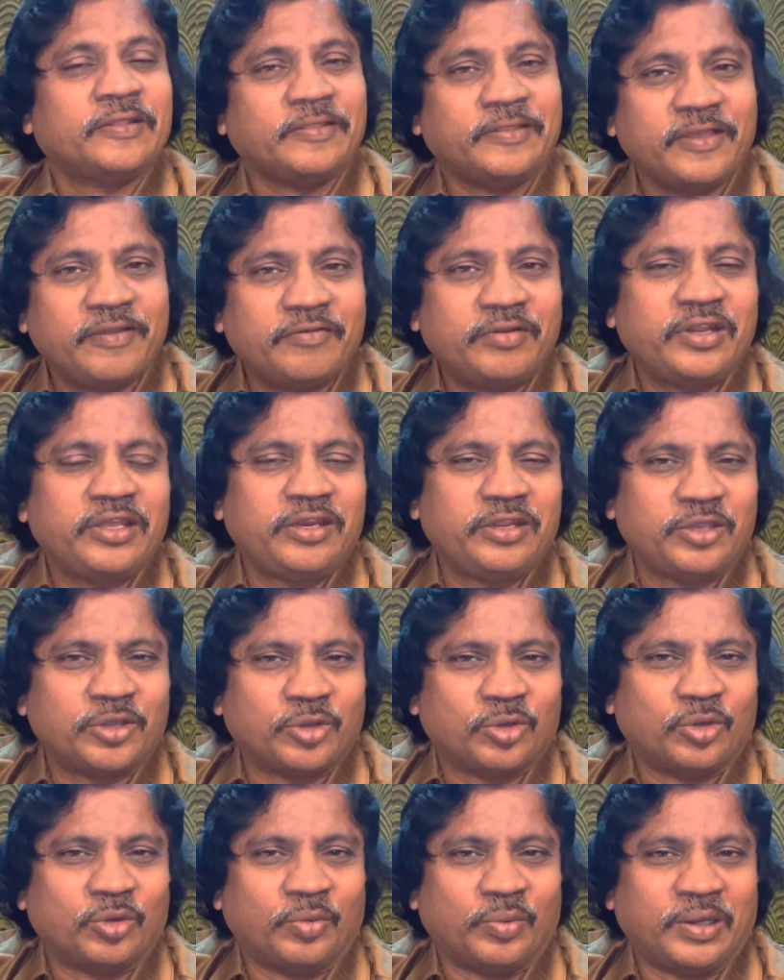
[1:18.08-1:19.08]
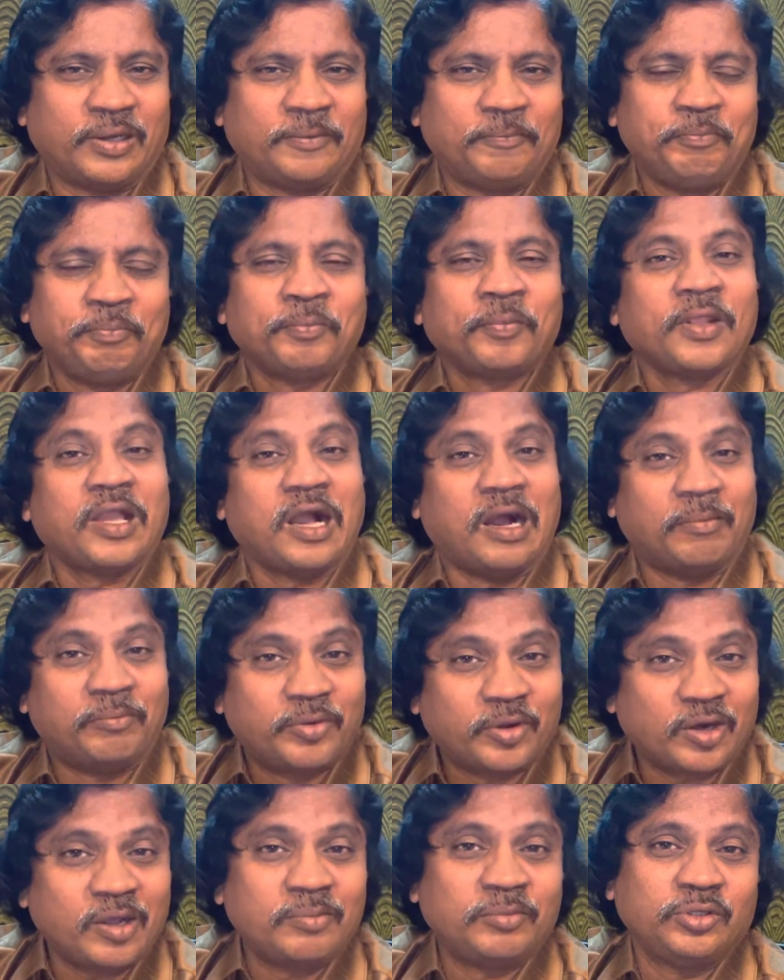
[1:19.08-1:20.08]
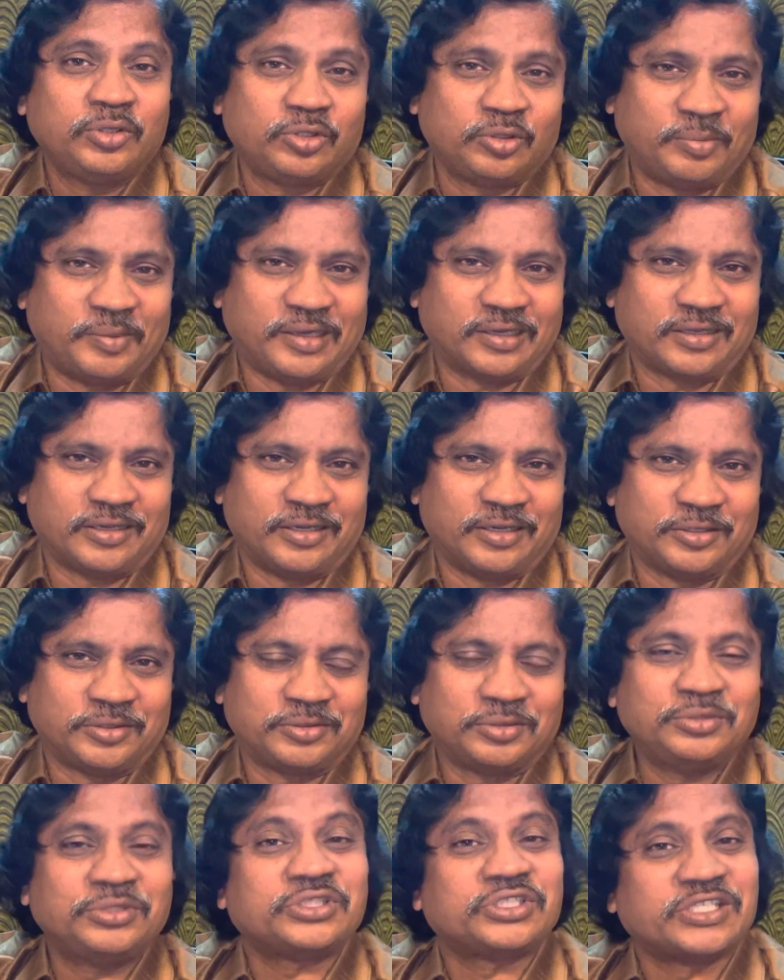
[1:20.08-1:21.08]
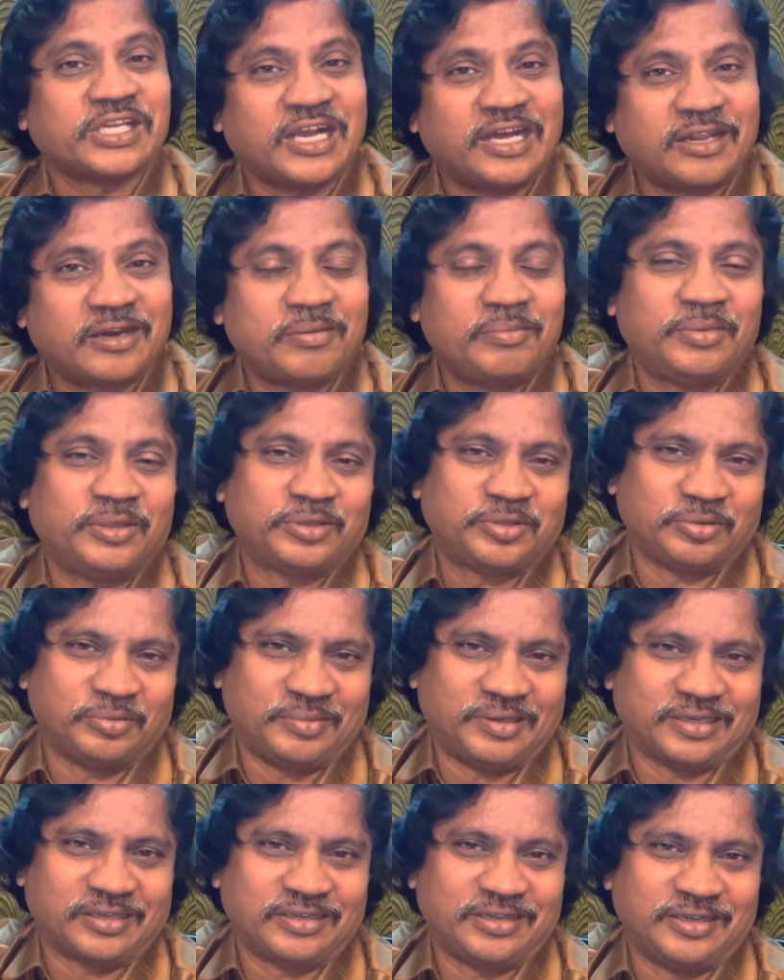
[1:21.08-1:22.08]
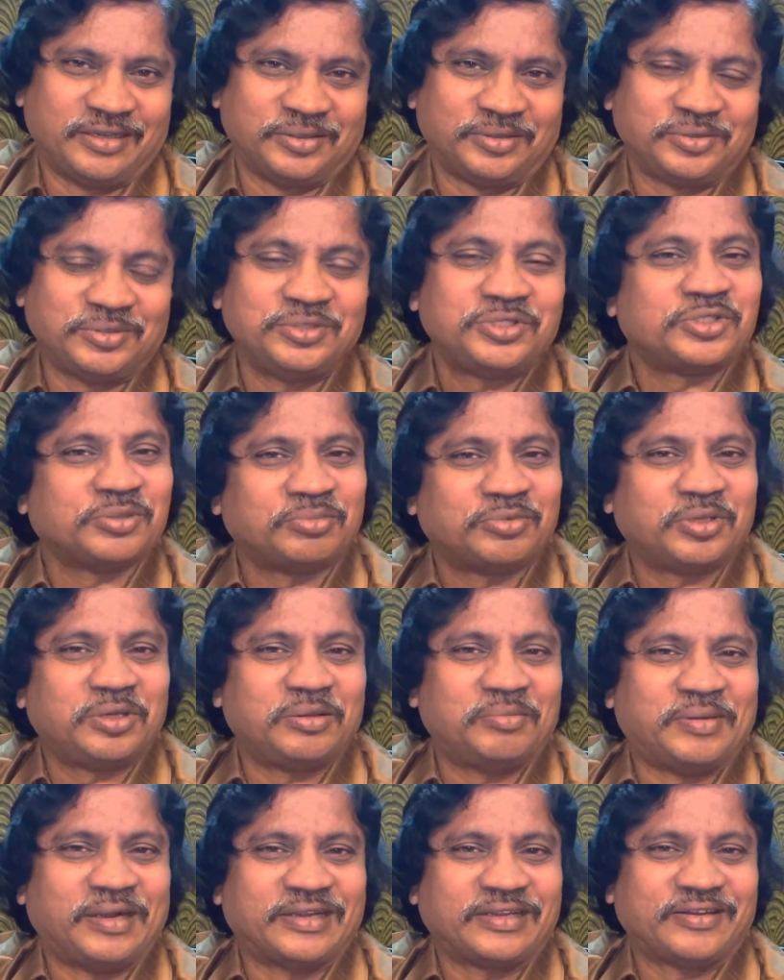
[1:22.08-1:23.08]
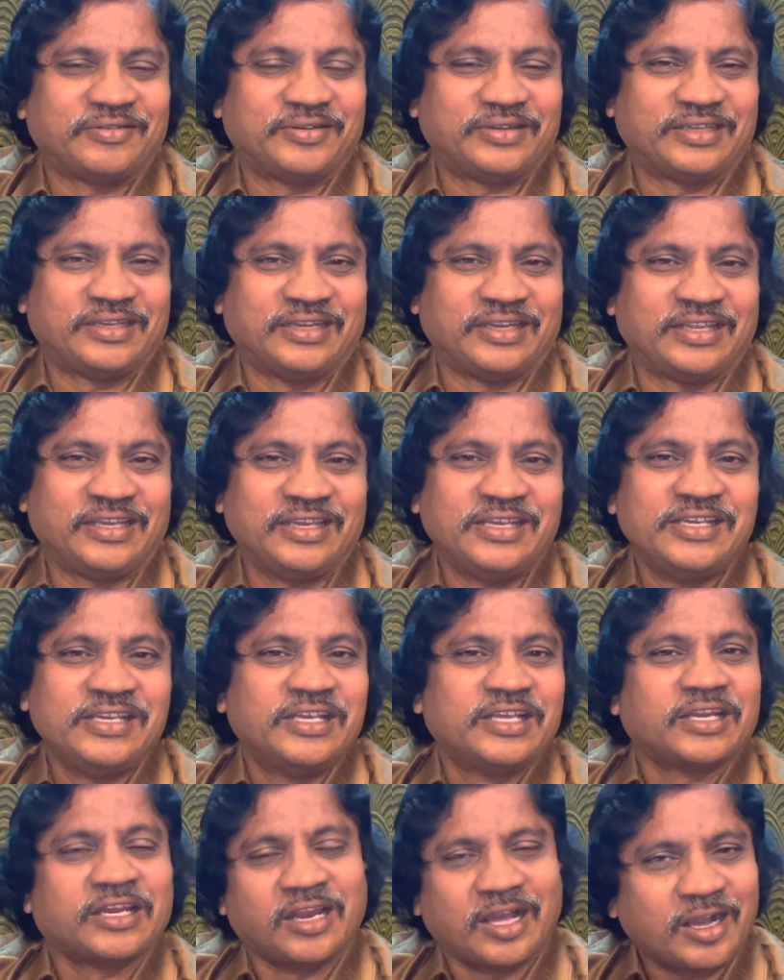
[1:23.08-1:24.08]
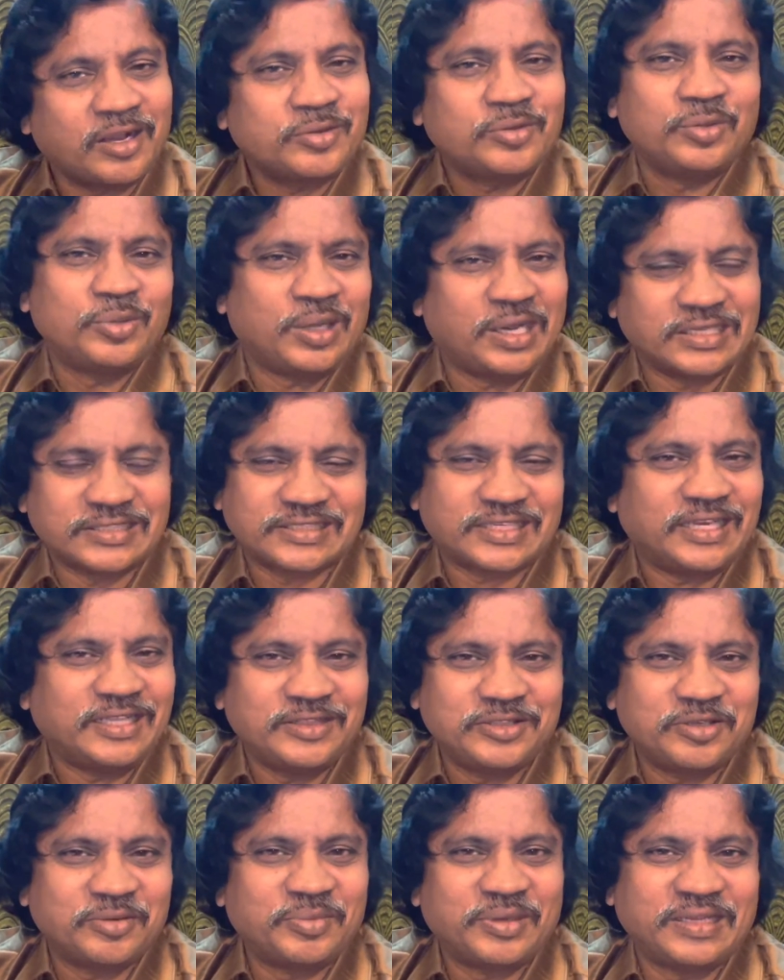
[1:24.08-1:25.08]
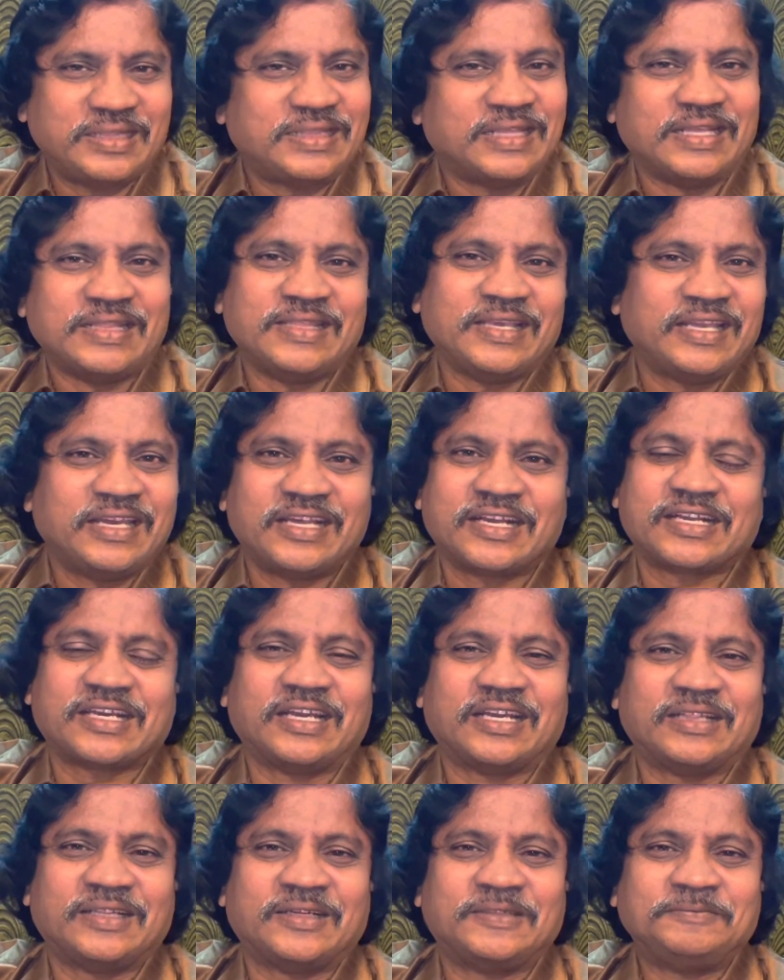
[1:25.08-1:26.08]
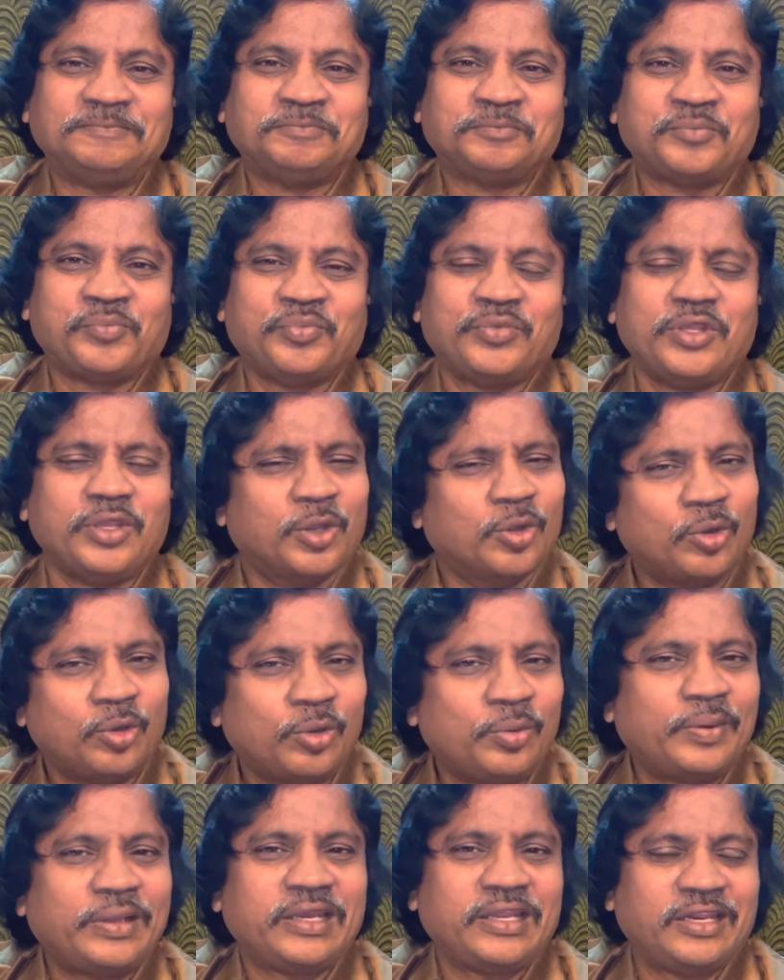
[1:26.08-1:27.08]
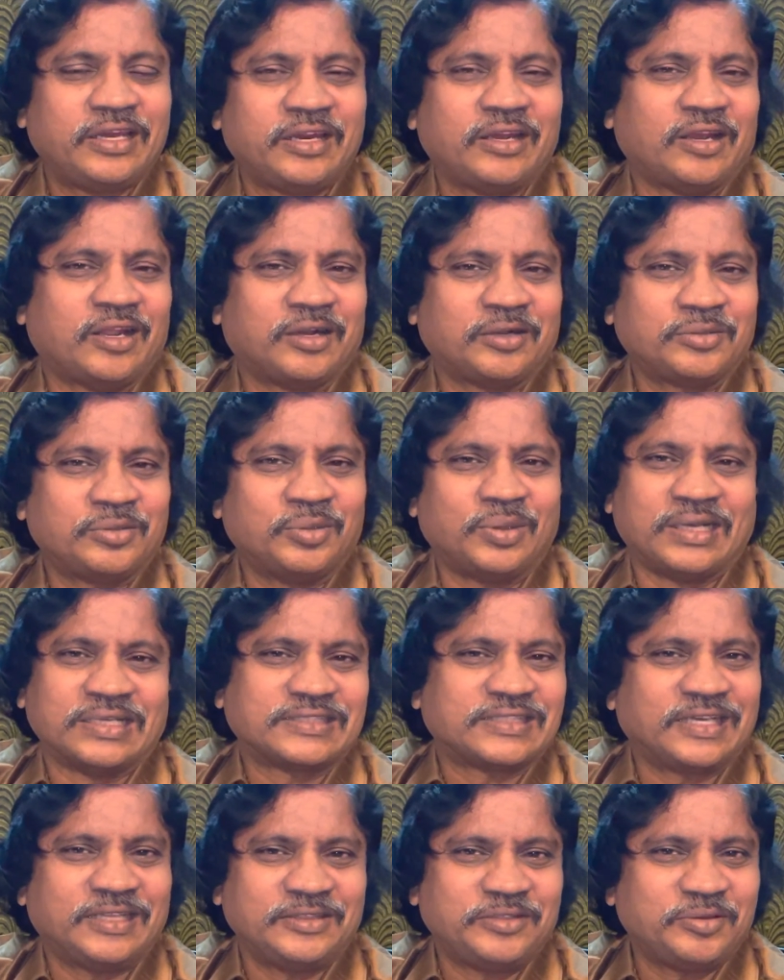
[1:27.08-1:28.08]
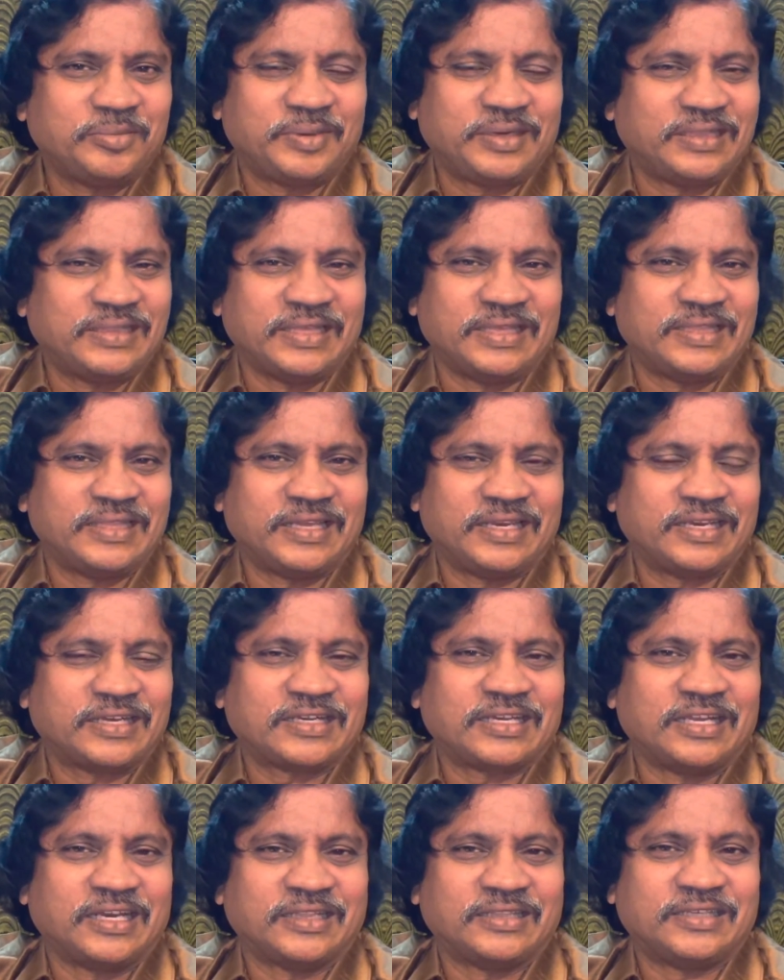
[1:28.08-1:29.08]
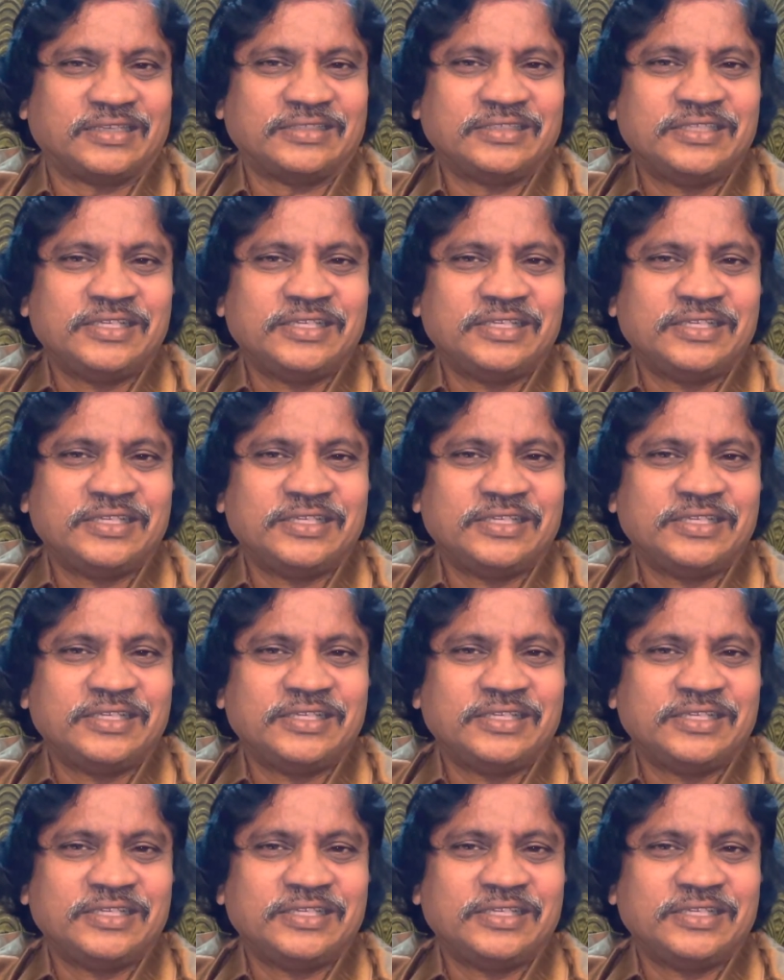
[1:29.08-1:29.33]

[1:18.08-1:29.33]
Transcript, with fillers: దేవుడైన యహోవా అబ్రాముతో మాట్లాడుతూ శారమ్మతో మాట్లాడుతూ చెప్తున్న మాట ఏమిటంటే నాకు అసాధ్యమైనది ఏదైనా కలదా యహోవనైన నాకు అసాధ్యమైనది ఏదైనా కలదా